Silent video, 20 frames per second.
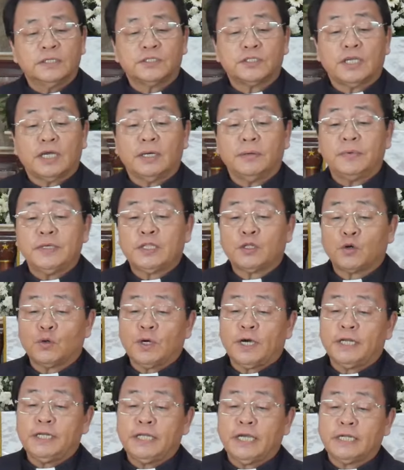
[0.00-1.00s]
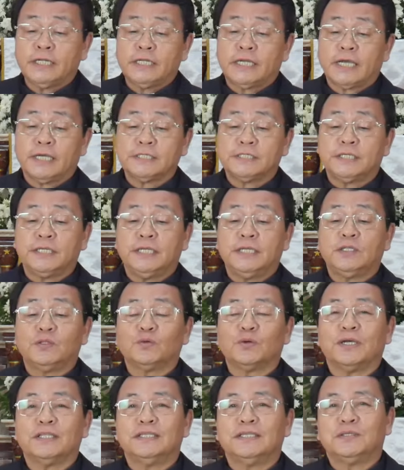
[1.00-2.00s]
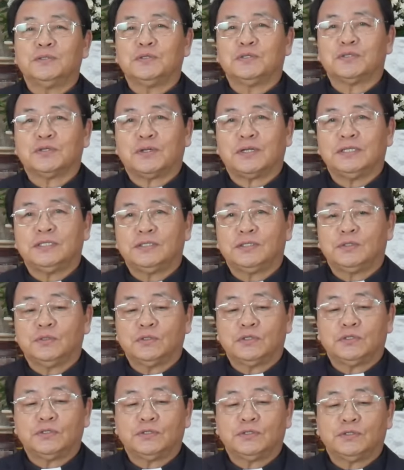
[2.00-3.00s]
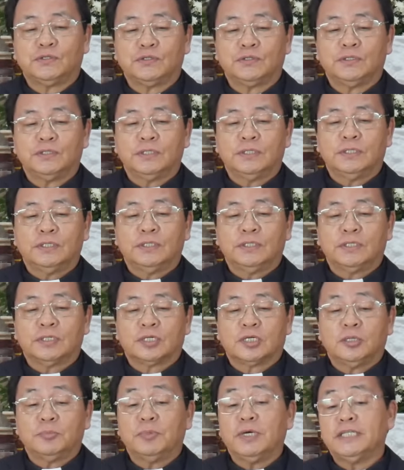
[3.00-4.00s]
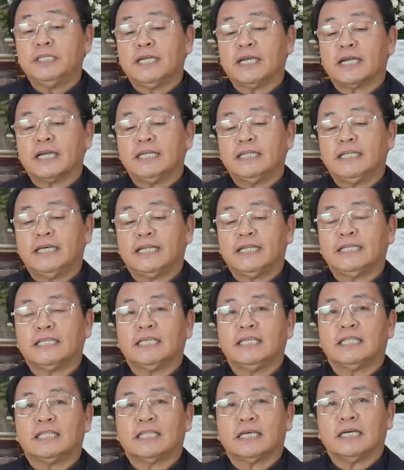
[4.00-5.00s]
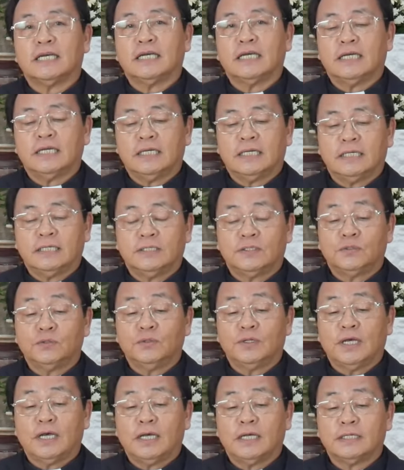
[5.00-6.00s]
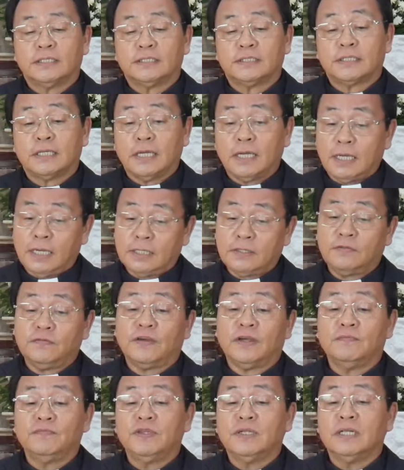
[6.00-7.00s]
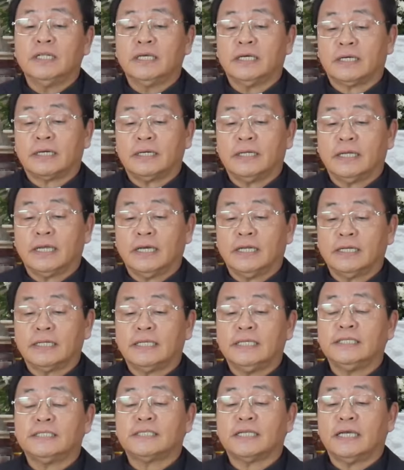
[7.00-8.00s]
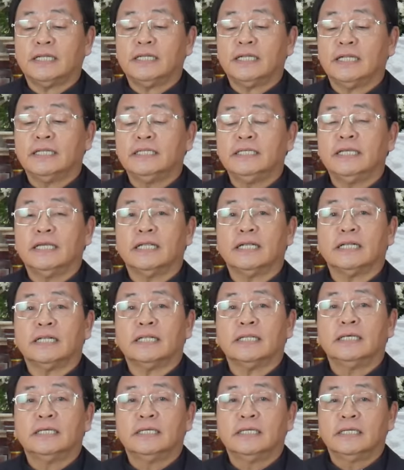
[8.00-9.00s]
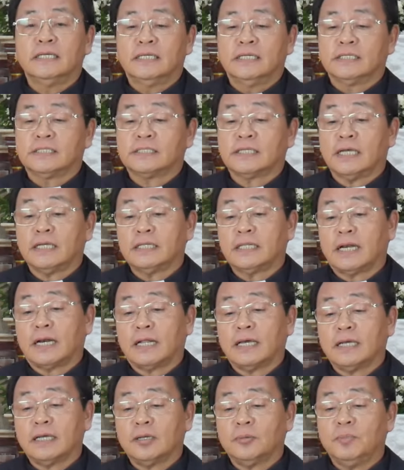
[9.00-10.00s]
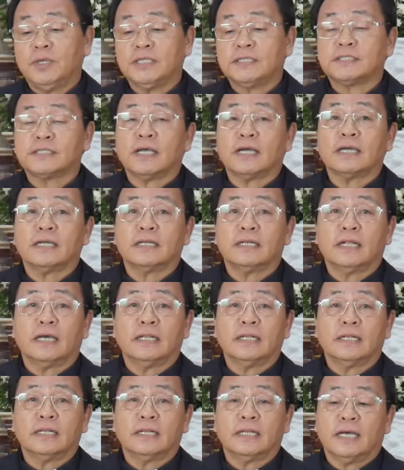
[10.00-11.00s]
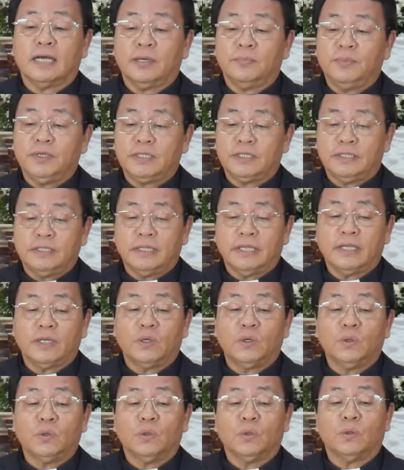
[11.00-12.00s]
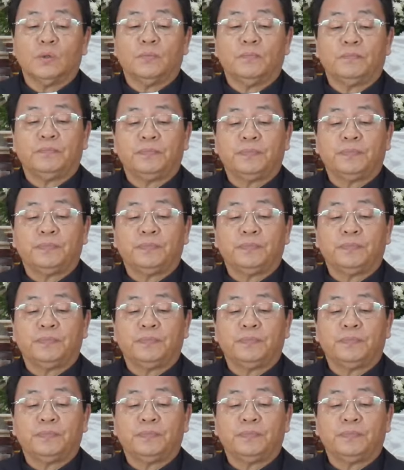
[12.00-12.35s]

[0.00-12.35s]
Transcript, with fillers: Sahabat rohani yang dikasihi Tuhan Yesus Kristus, kebanyakan dari kita sudah sangat familiar dengan kisah Daniel, Sadrak, Mesak, dan Abednego.